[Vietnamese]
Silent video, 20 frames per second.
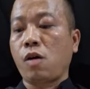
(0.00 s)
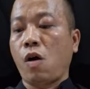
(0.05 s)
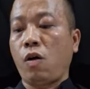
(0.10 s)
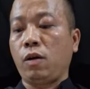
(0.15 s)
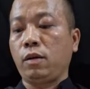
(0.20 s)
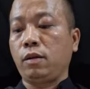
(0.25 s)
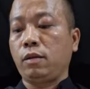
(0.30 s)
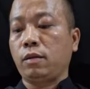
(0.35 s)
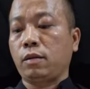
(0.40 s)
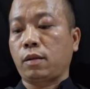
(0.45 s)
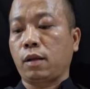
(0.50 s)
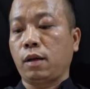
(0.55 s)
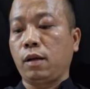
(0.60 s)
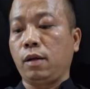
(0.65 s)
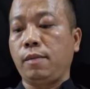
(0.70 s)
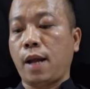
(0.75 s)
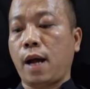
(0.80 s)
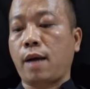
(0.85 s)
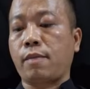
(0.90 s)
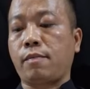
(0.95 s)
ngôn
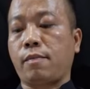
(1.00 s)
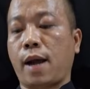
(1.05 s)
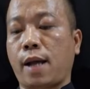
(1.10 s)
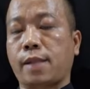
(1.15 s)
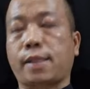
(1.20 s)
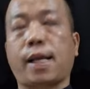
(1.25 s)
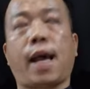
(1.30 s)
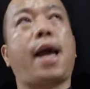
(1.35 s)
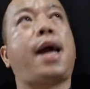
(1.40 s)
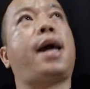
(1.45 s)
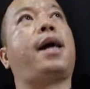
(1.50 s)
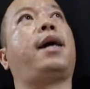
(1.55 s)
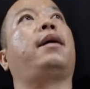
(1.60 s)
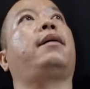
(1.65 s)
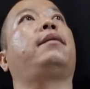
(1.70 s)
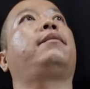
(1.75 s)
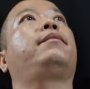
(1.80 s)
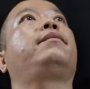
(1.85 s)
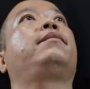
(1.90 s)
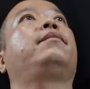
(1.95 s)
từ miệng mà
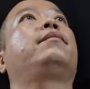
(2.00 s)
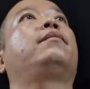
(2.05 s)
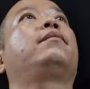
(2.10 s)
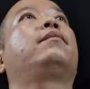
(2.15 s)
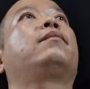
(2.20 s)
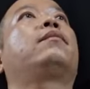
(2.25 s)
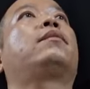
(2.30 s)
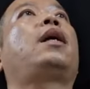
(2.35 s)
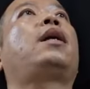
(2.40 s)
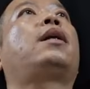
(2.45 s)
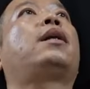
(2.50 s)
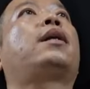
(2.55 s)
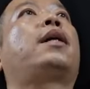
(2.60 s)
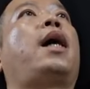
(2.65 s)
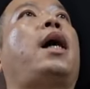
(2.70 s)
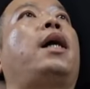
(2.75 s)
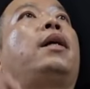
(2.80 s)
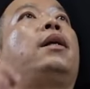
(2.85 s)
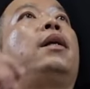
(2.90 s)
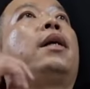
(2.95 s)
ra tất
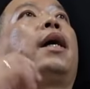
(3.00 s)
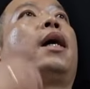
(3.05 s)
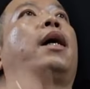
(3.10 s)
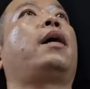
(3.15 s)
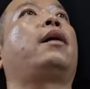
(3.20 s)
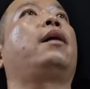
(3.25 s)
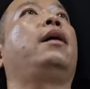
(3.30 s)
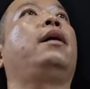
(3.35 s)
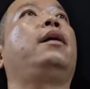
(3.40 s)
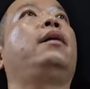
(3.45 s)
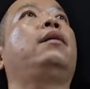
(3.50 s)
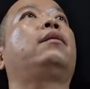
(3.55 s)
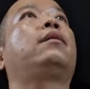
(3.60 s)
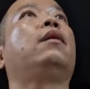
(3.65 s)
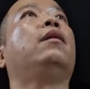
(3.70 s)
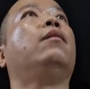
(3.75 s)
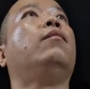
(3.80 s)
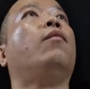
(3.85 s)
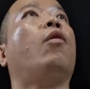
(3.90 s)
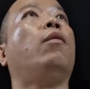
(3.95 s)
cả những kẻ đấy
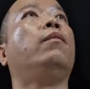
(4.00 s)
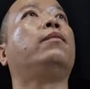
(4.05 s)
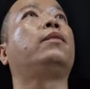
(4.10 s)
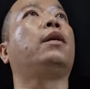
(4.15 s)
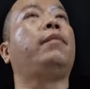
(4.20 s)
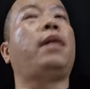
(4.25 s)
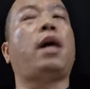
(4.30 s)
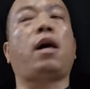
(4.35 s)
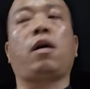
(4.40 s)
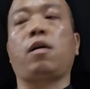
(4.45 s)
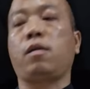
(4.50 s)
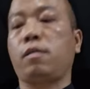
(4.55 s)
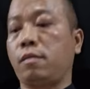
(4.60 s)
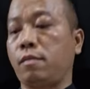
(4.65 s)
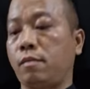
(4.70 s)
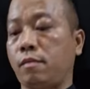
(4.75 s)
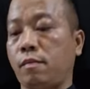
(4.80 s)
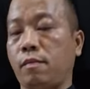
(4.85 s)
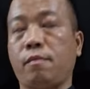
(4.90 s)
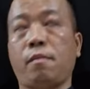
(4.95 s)
từ mồm từ miệng
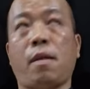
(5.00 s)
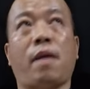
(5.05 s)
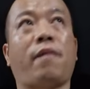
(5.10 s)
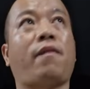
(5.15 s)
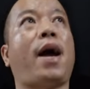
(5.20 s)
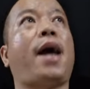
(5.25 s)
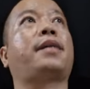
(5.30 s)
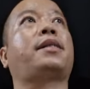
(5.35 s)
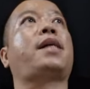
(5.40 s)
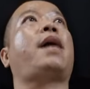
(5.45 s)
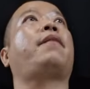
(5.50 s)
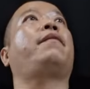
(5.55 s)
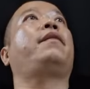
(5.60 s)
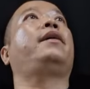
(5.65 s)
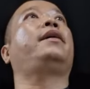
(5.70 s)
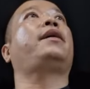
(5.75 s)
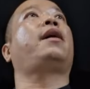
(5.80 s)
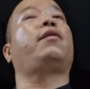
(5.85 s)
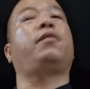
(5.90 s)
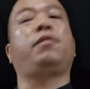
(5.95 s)
mà vạ ra
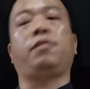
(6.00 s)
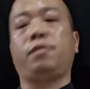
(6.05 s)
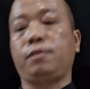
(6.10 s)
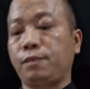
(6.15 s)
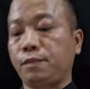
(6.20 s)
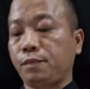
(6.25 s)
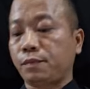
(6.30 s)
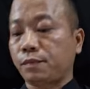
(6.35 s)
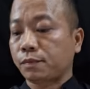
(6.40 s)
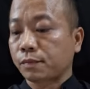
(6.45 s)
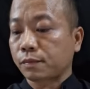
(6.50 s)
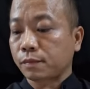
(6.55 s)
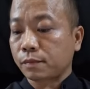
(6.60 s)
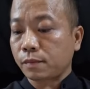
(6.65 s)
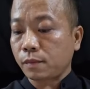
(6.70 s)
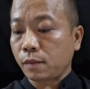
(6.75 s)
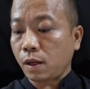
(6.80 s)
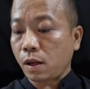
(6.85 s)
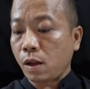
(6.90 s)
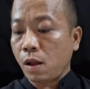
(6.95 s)
với nhau
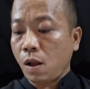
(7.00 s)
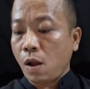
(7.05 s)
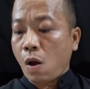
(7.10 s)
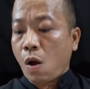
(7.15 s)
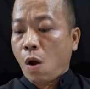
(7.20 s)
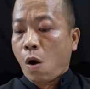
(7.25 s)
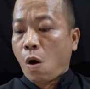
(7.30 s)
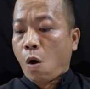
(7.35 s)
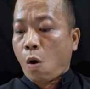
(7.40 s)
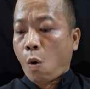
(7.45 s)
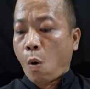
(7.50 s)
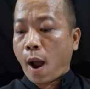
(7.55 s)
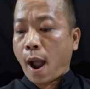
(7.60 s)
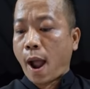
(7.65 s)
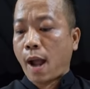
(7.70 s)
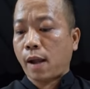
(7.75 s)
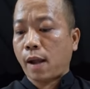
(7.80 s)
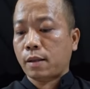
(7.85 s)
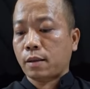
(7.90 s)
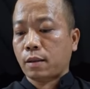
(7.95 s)

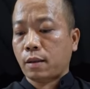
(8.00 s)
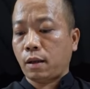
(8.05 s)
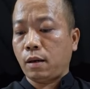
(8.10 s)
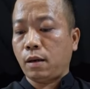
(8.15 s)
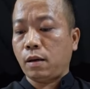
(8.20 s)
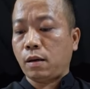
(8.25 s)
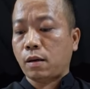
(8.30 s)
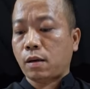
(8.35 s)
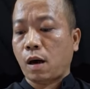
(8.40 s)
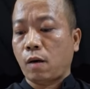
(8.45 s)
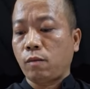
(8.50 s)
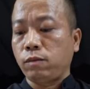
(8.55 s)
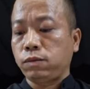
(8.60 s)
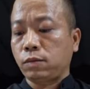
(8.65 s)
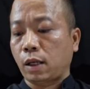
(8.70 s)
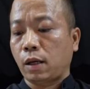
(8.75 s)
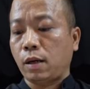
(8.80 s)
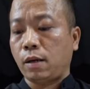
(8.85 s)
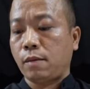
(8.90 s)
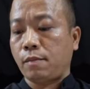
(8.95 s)
họa tự không
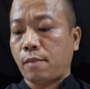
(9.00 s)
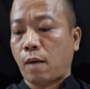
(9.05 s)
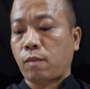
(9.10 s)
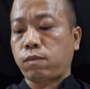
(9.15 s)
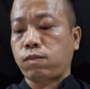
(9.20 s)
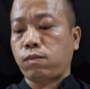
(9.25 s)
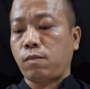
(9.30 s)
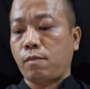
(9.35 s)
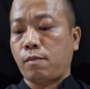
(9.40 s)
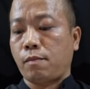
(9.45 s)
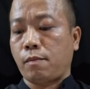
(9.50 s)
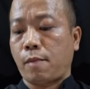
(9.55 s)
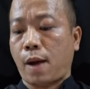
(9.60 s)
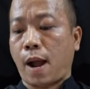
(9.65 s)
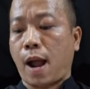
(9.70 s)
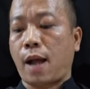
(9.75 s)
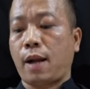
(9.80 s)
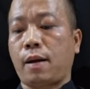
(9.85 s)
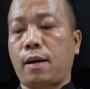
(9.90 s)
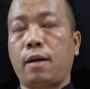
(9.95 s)
tự mọc
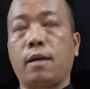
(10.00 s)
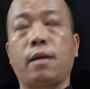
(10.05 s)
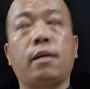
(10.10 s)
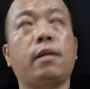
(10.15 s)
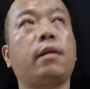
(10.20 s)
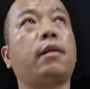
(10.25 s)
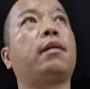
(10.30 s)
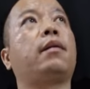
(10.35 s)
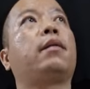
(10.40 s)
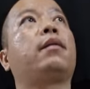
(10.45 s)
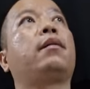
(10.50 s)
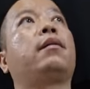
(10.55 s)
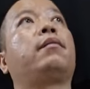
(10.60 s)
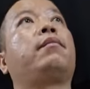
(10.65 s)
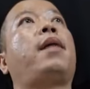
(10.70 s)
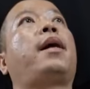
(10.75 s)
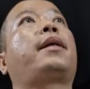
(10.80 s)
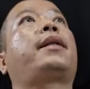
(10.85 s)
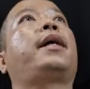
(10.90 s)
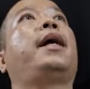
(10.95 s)
mà
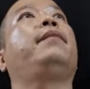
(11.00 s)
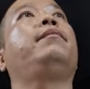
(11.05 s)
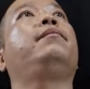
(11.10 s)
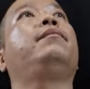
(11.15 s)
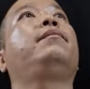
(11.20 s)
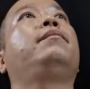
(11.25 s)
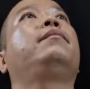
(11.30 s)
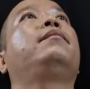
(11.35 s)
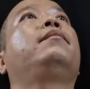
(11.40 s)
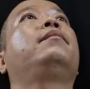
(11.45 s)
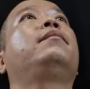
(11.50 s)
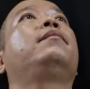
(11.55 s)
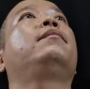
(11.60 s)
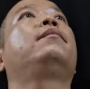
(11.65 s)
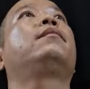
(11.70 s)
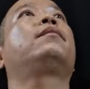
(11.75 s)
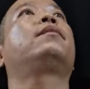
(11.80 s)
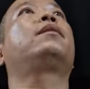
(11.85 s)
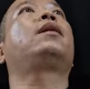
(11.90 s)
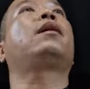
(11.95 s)
mà thêm
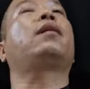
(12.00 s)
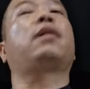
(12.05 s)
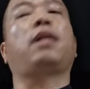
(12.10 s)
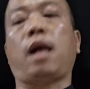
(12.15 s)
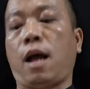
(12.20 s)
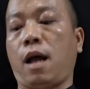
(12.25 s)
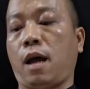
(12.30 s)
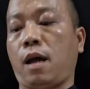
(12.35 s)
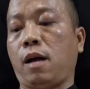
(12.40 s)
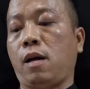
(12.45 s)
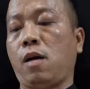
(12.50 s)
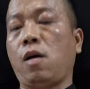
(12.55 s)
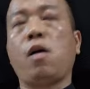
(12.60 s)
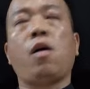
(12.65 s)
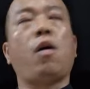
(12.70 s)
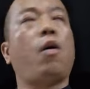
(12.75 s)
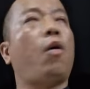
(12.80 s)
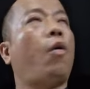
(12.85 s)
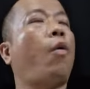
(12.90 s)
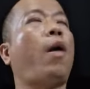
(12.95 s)
tức là
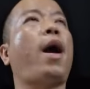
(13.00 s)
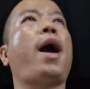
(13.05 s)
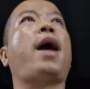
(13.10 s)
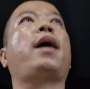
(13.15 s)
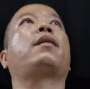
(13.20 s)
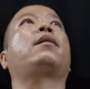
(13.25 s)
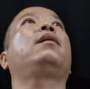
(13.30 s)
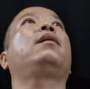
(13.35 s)
họa